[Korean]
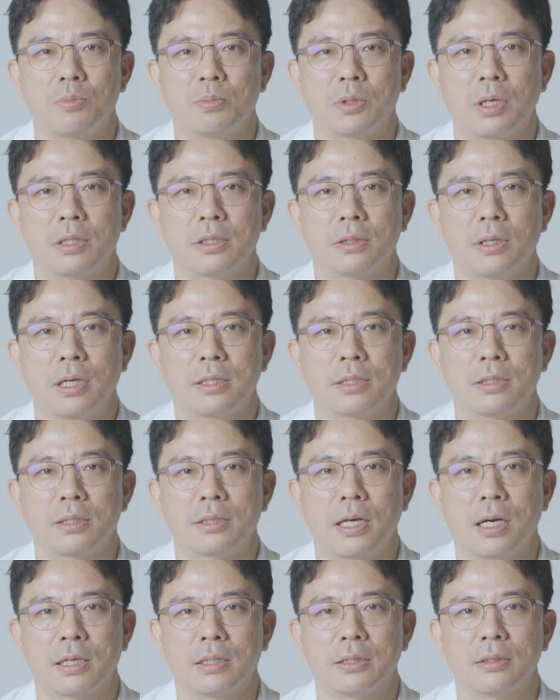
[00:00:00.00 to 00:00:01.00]
협착증의
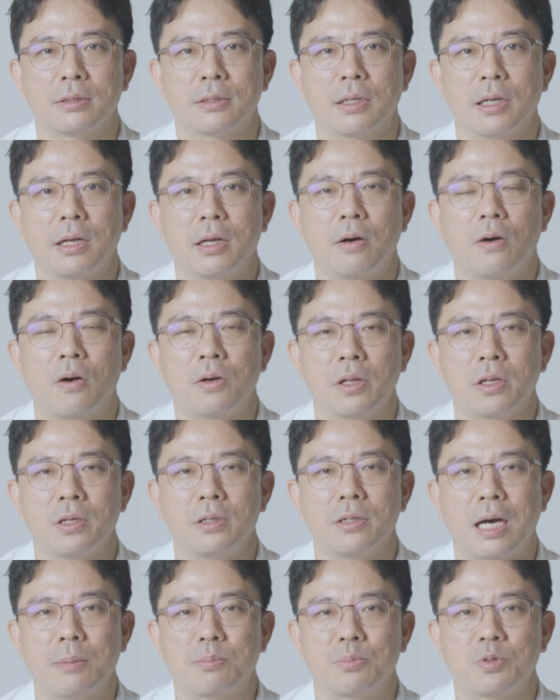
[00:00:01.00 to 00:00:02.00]
증상은
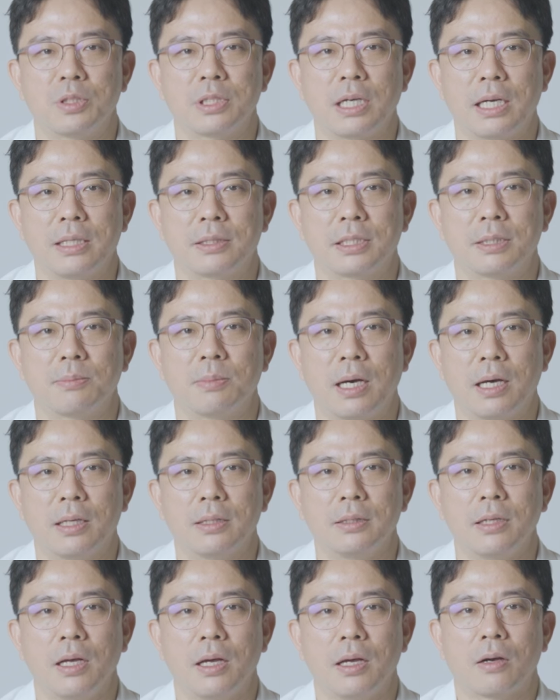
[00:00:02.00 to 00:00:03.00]
허리는 아프지
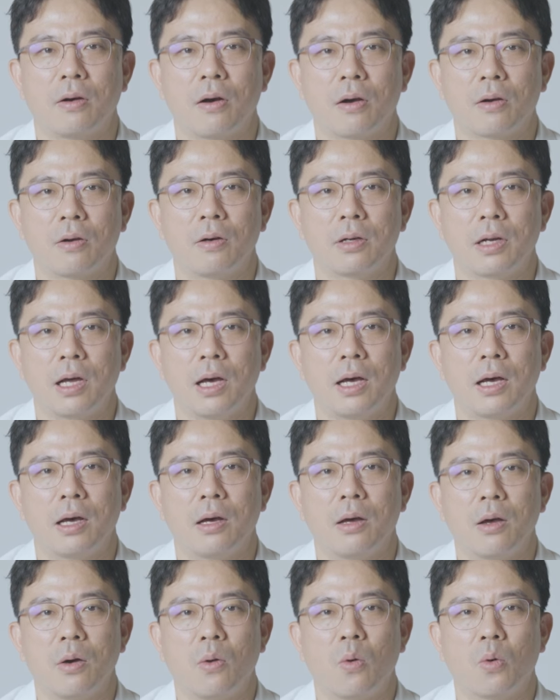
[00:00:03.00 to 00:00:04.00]
않지만
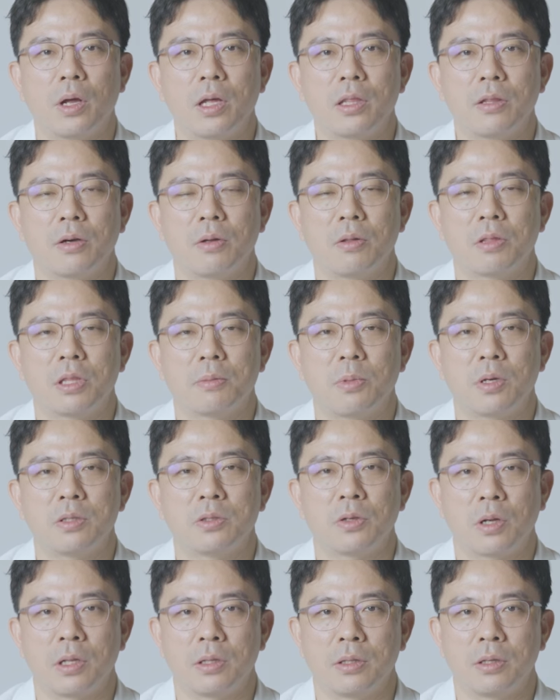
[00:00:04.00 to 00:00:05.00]
걷거나 오래 서 있으면
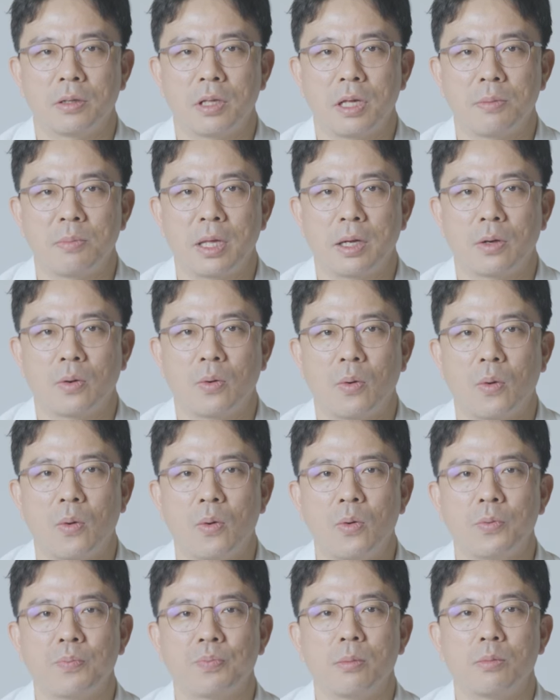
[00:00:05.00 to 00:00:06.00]
저린 느낌이
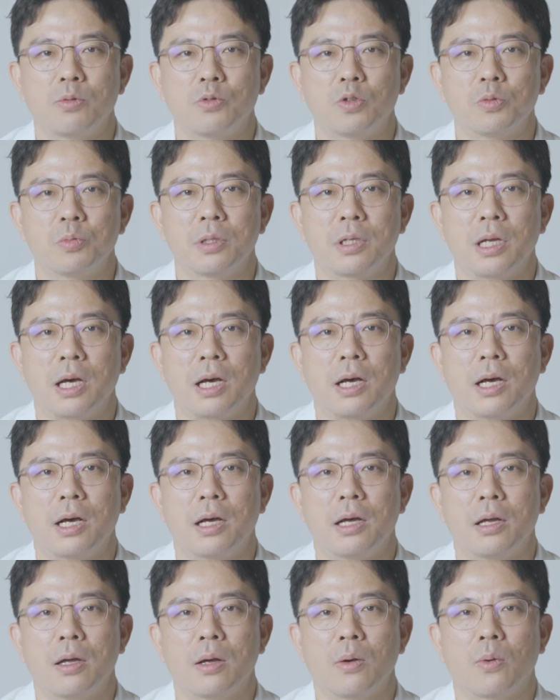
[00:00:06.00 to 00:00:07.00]
있고
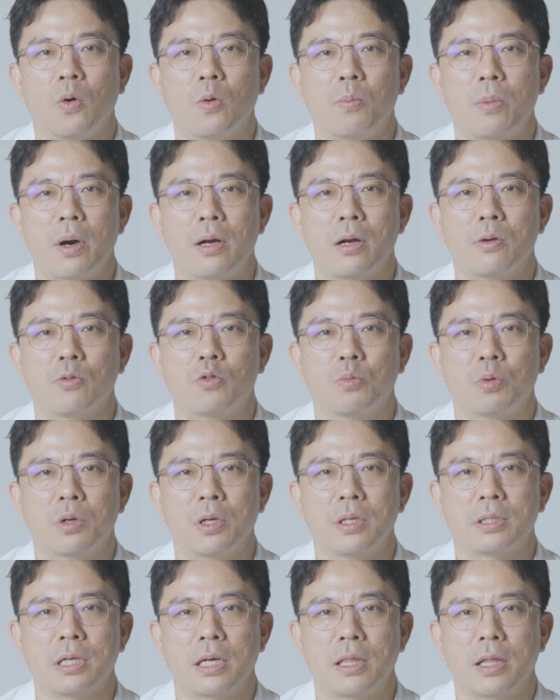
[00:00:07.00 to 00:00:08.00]
무릎이나 골반을
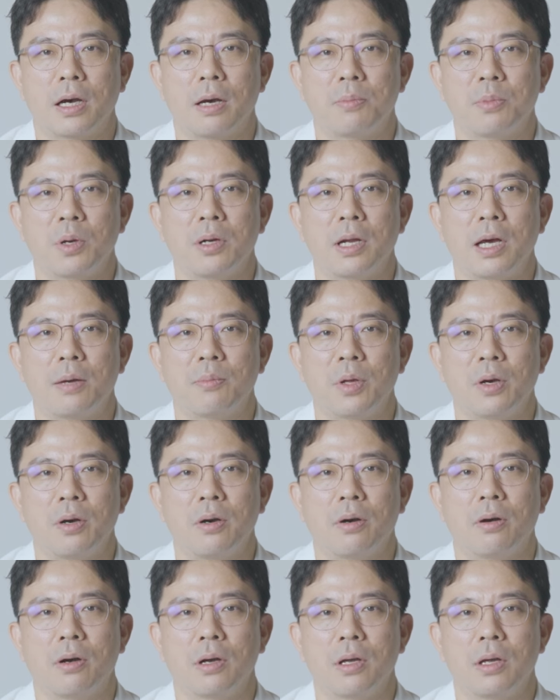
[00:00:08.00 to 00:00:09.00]
구부린 자세가
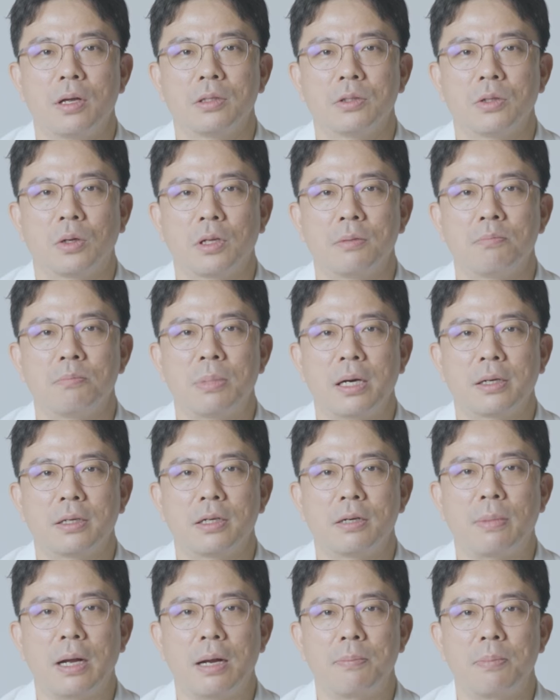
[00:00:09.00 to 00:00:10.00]
편하며 저린
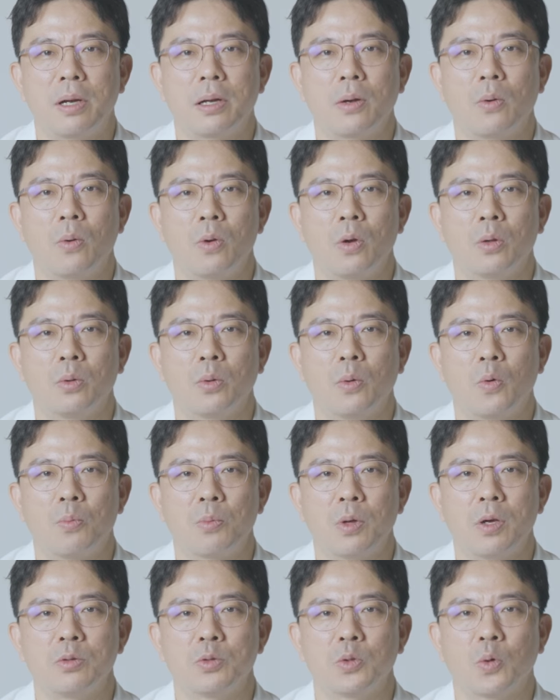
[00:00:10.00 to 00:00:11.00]
발을 발판에
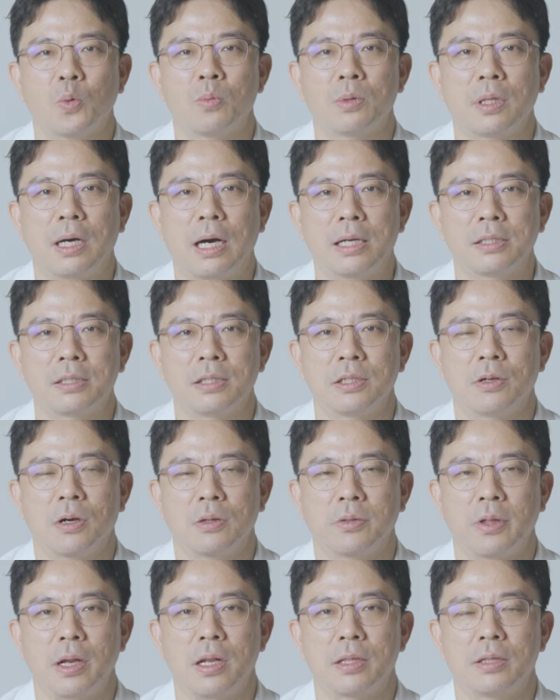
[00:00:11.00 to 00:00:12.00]
올려놓으면 조금 나아진
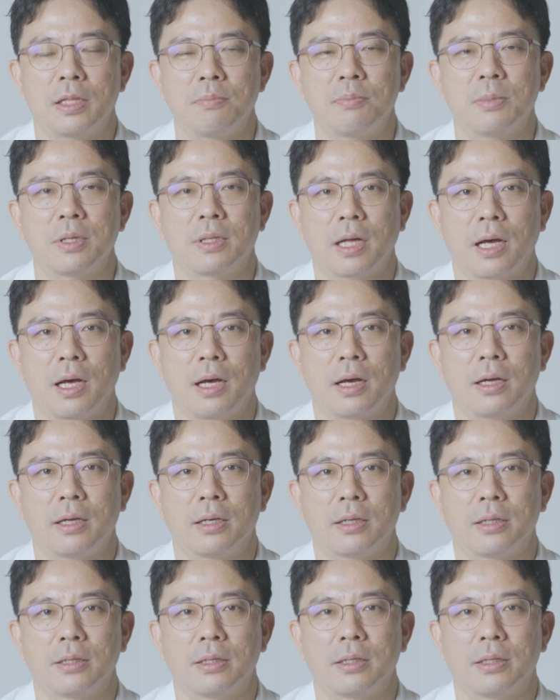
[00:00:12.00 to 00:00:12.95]
형태를 띱니다.